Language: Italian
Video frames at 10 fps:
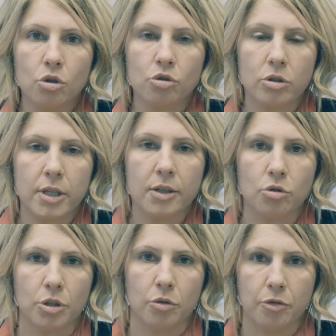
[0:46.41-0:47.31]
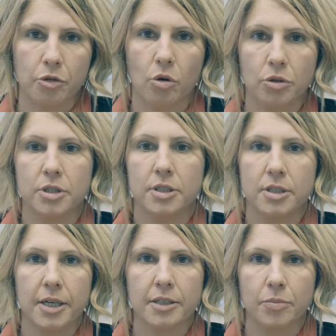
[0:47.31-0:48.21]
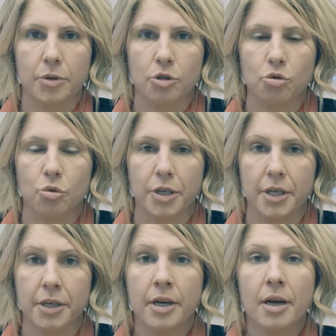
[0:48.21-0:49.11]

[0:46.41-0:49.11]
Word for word: non soltanto nei confronti di terze persone,